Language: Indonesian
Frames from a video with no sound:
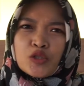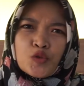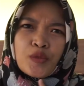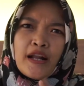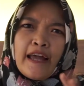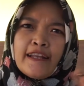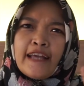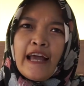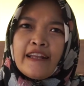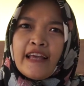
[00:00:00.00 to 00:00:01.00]
super
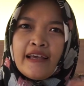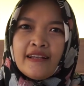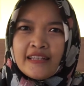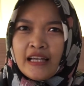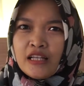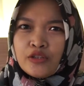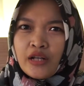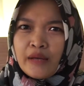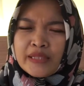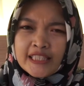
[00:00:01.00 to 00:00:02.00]
highly highly highly kayak
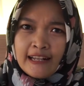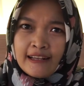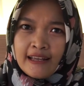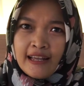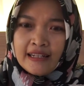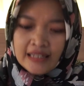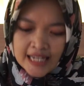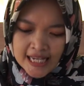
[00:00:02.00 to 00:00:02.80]
gitulah misalkan